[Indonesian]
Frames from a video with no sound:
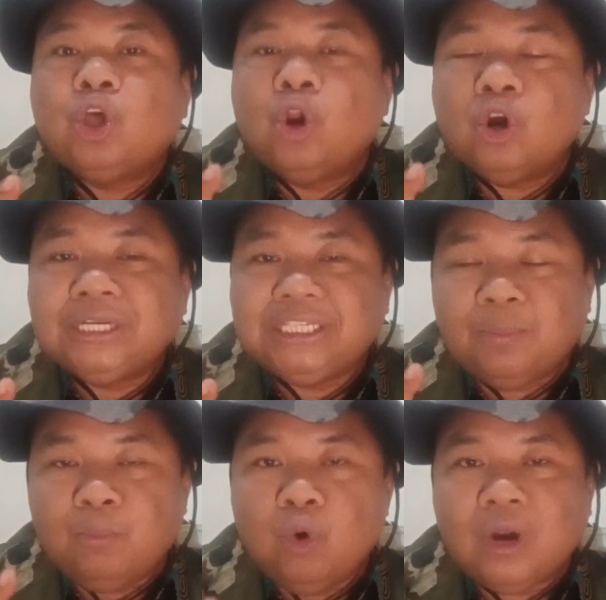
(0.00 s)
Tolong
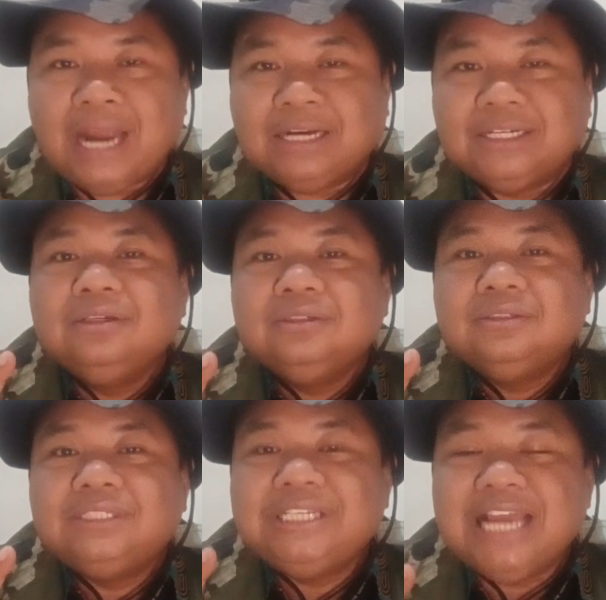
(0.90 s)
disembuhkan.
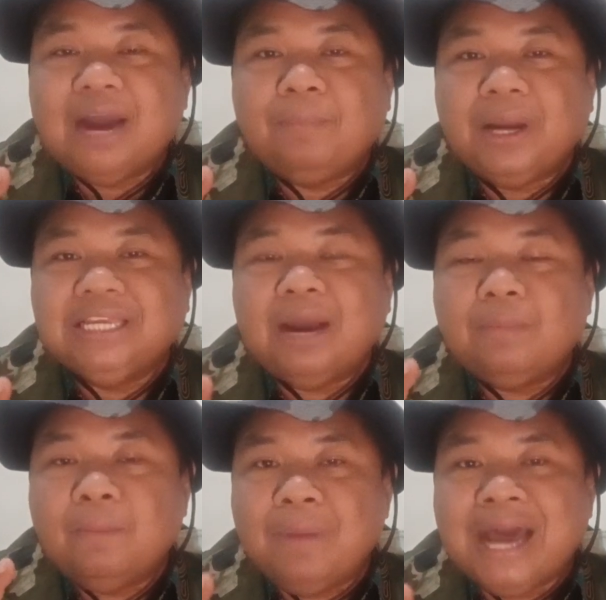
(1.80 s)
Dia
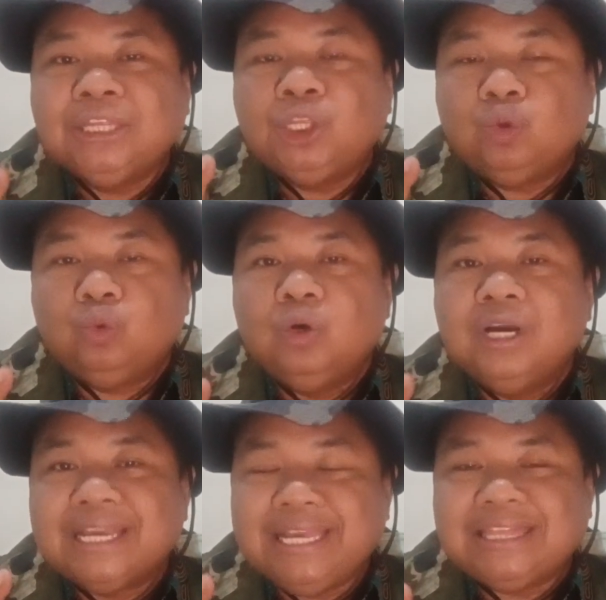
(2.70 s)
banyak membantu
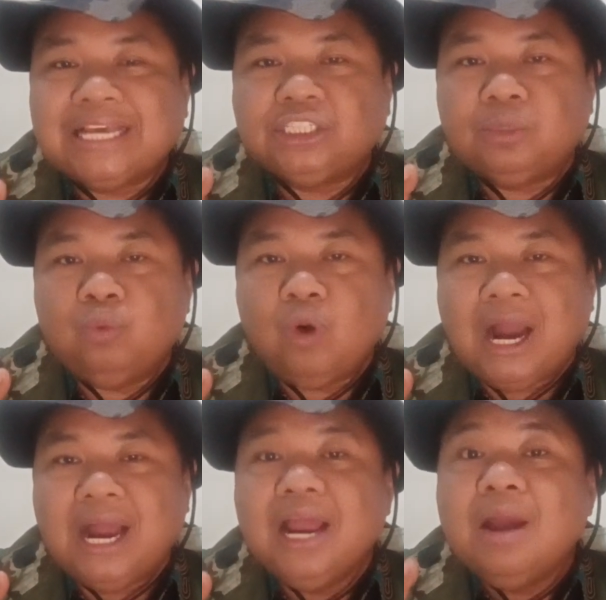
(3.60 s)
kita
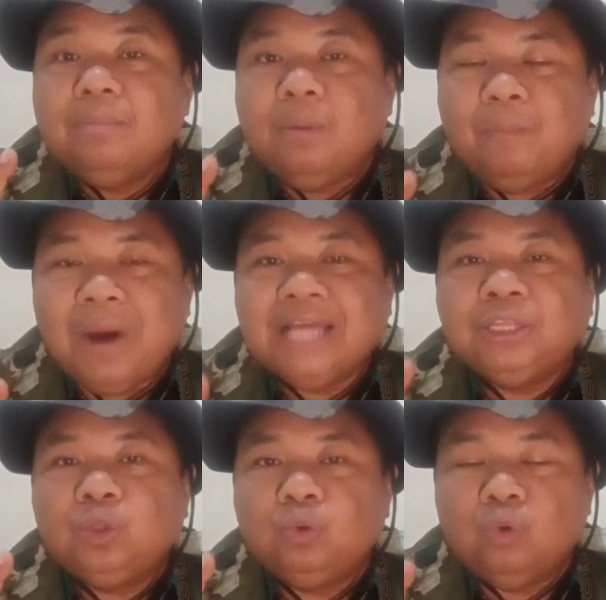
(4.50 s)
semua,
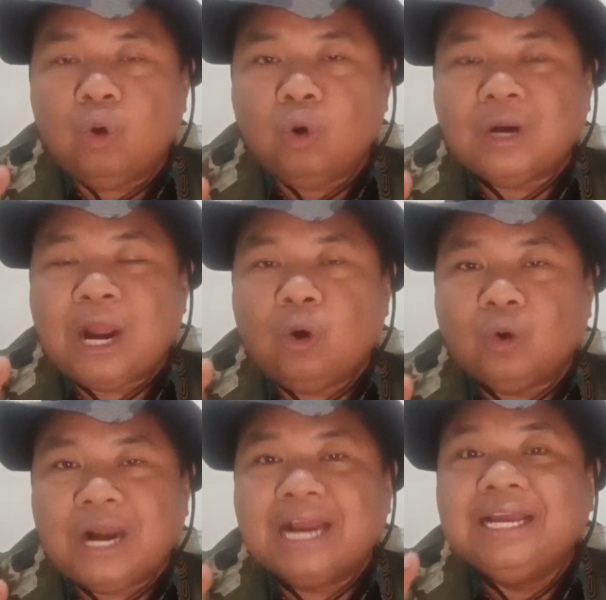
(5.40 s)
membantu
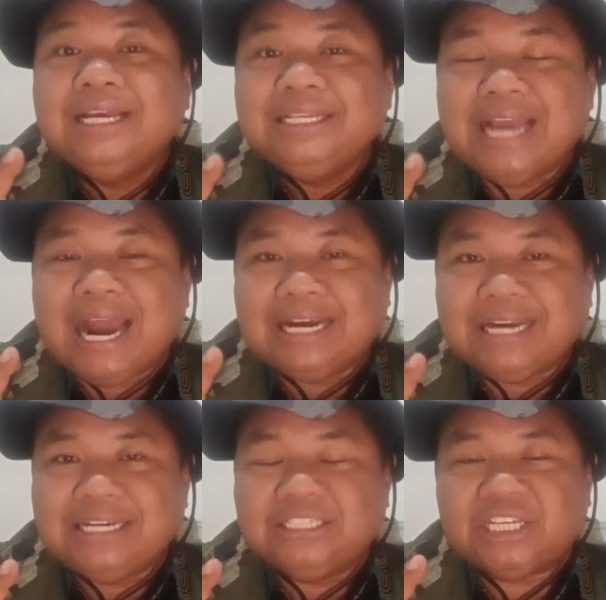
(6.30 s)
orang-orang yang
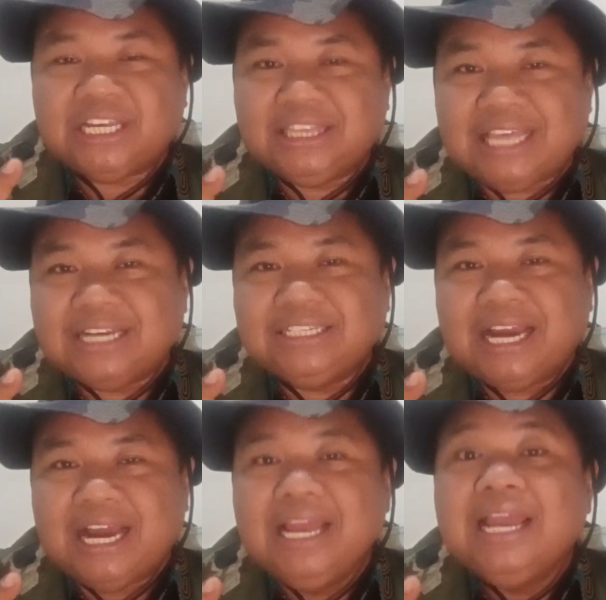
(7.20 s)
ada di
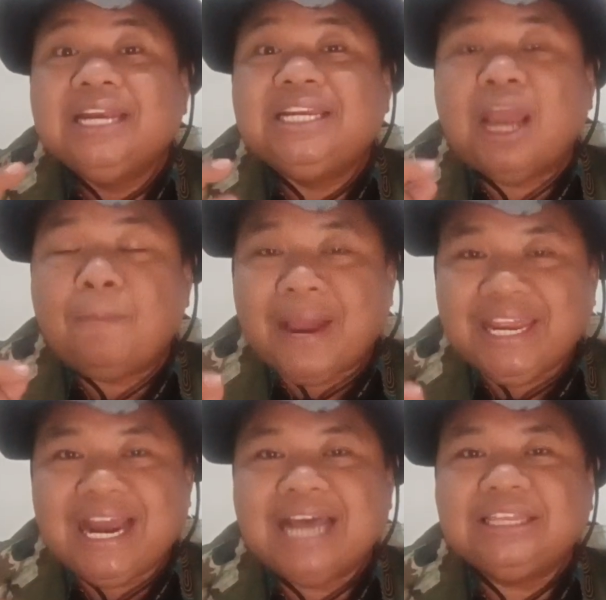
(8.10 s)
sekitarnya. Dia
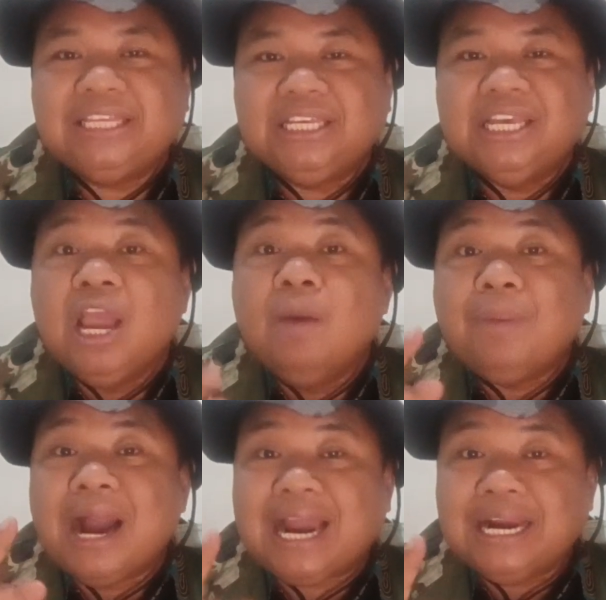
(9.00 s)
baik hati,
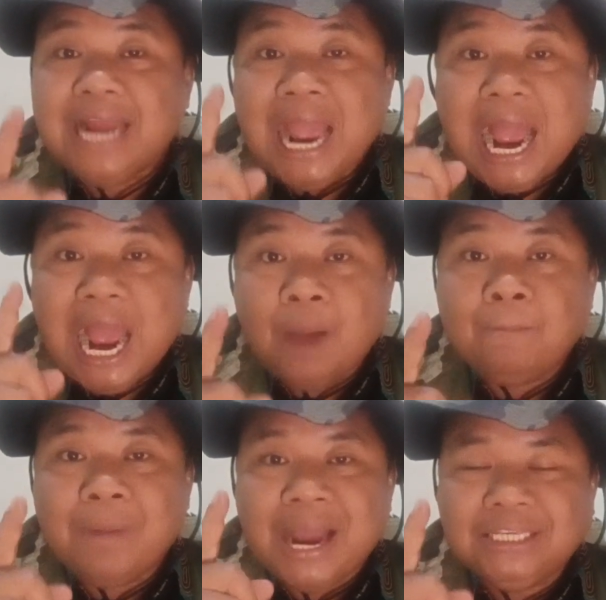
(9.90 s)
Bahkan
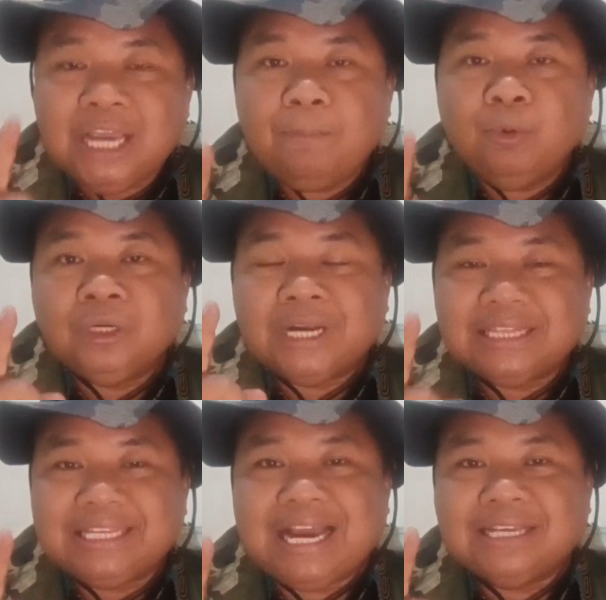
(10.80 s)
hambanya pun
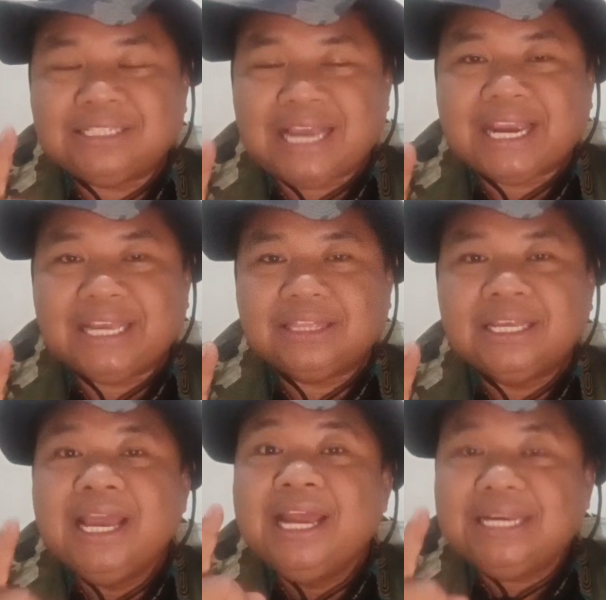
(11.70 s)
ketika sakit,
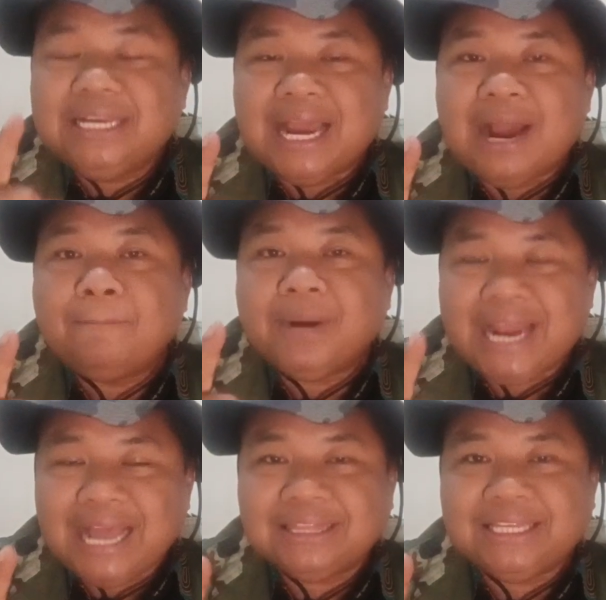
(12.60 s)
dia
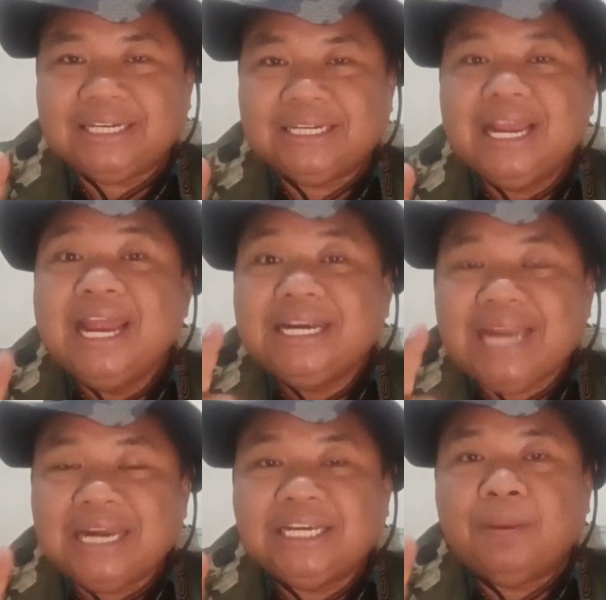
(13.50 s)
prihatin
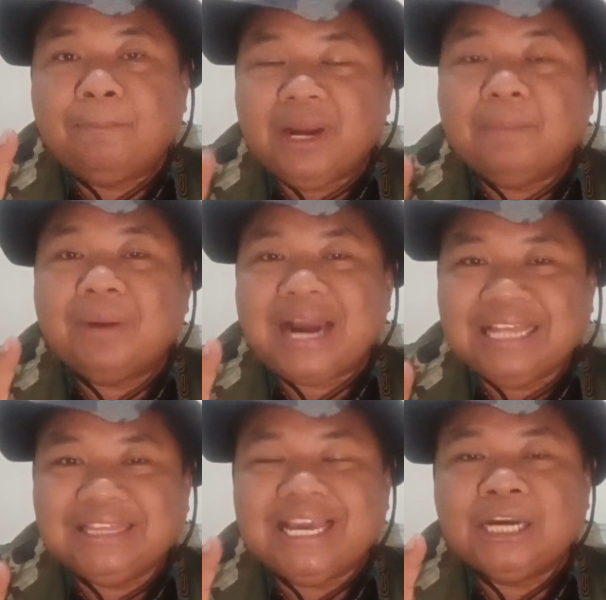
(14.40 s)
dan diberi
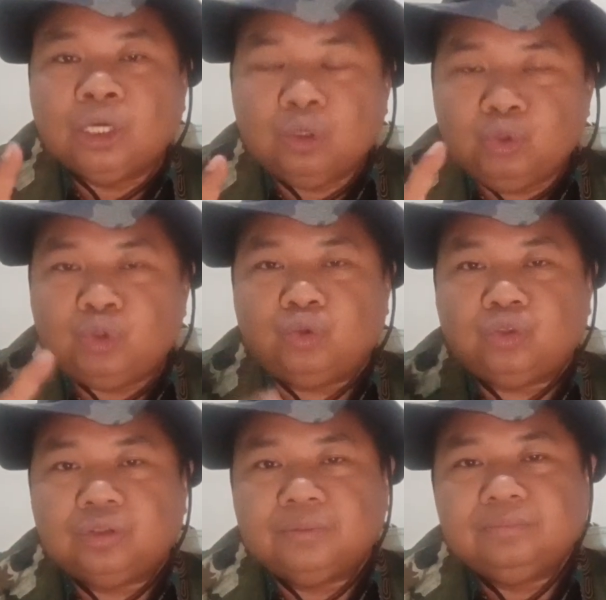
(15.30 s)
perhatian
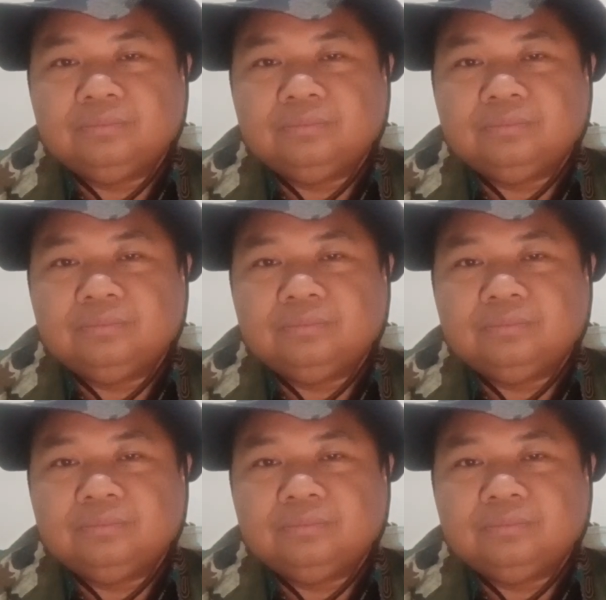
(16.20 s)
khusus.